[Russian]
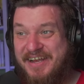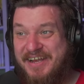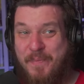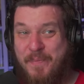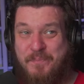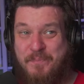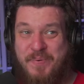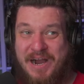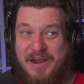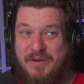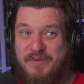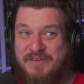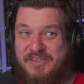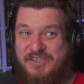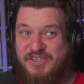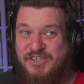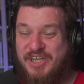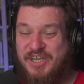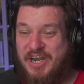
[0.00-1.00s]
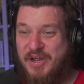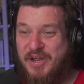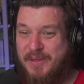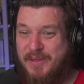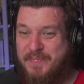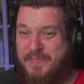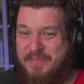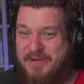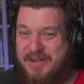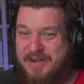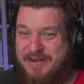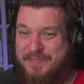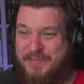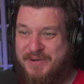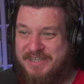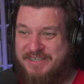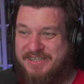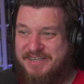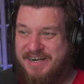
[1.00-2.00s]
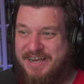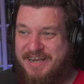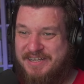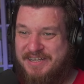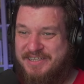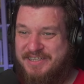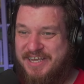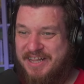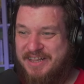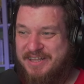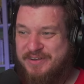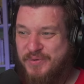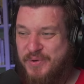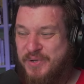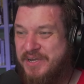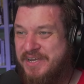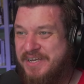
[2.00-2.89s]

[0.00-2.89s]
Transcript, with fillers: Эба, у меня зеленый, прям как какая-то одел его.